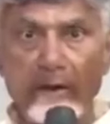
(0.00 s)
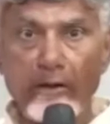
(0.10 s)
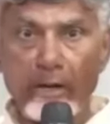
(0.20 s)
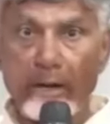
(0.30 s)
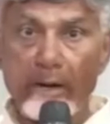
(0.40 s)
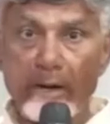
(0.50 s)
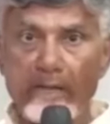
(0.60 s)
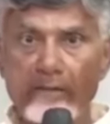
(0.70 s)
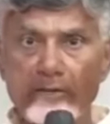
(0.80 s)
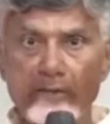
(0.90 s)
నేను
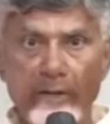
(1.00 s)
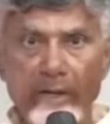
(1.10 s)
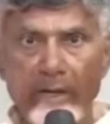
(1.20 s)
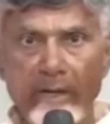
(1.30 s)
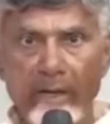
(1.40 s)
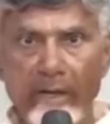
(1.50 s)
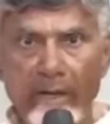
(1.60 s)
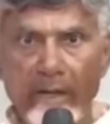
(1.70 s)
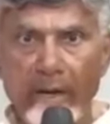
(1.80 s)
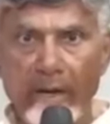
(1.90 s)
కన్నెర్ర చేసుంటే
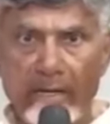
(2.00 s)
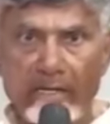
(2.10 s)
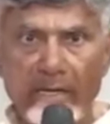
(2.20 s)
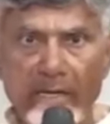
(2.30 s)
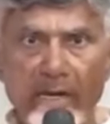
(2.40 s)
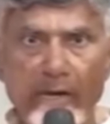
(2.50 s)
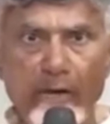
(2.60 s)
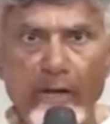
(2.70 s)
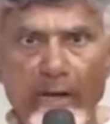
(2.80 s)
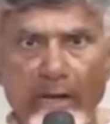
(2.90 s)
ఈ రాజకీయ
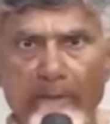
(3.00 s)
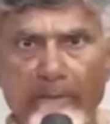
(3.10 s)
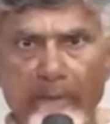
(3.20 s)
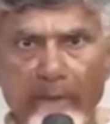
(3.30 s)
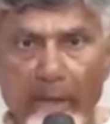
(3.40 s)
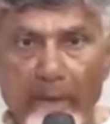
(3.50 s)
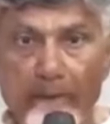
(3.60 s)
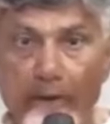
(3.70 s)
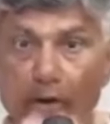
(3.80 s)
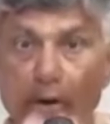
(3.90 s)
రౌడీల్ని
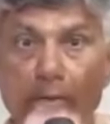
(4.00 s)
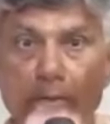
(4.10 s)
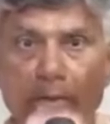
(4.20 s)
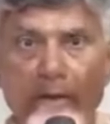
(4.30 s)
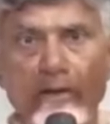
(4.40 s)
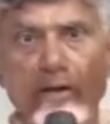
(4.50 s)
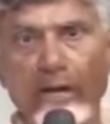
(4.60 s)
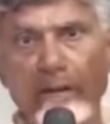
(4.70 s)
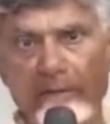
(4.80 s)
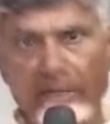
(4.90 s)
ఎప్పుడులో మట్లో
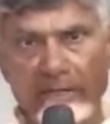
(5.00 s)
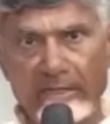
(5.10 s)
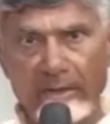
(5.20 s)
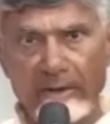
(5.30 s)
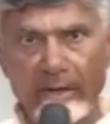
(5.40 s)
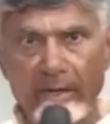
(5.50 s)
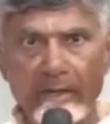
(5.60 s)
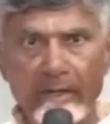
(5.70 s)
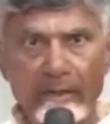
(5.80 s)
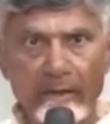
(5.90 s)
గరిపించేసేవాడిని
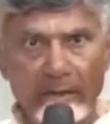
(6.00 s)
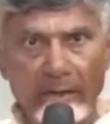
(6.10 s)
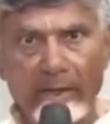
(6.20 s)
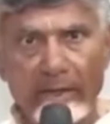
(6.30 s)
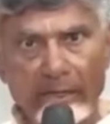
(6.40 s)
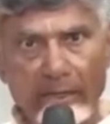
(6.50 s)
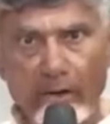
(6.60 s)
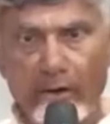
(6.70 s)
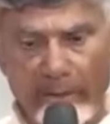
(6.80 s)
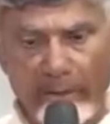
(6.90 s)

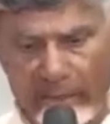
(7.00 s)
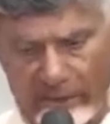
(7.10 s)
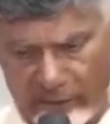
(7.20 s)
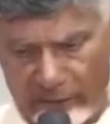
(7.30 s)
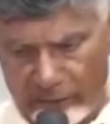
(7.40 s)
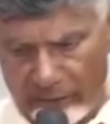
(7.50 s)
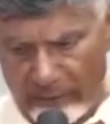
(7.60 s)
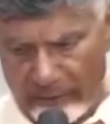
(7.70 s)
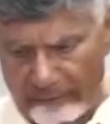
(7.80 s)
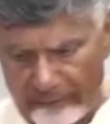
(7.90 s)
జాగ్రత్తగా ఉండమని
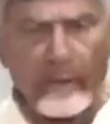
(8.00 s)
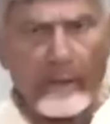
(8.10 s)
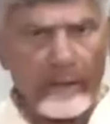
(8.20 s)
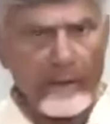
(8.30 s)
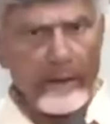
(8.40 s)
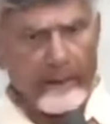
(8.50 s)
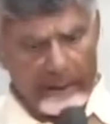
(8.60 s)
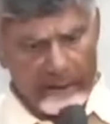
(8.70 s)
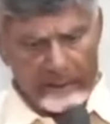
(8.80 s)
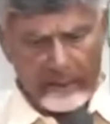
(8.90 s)
హెచ్చరిస్తున్నా ఏది
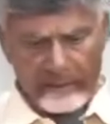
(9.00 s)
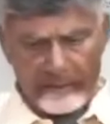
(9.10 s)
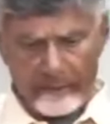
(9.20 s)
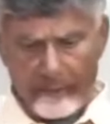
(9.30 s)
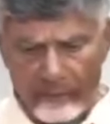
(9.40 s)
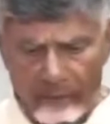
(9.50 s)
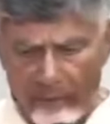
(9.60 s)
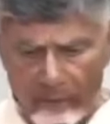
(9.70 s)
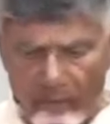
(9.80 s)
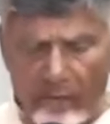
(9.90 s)
చేసినా
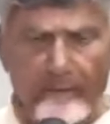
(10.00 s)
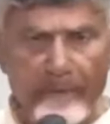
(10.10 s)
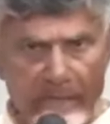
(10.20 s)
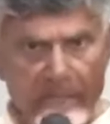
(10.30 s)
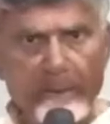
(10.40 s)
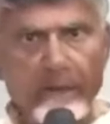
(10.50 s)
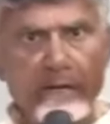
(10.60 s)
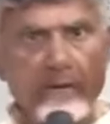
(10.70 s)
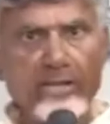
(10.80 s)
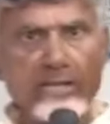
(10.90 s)
ఒక పద్ధతి
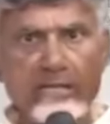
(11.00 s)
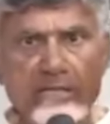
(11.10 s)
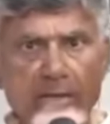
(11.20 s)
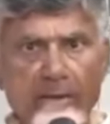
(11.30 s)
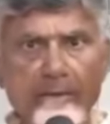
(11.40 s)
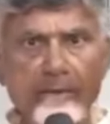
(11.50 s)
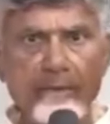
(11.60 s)
ప్రకారం చేస్తా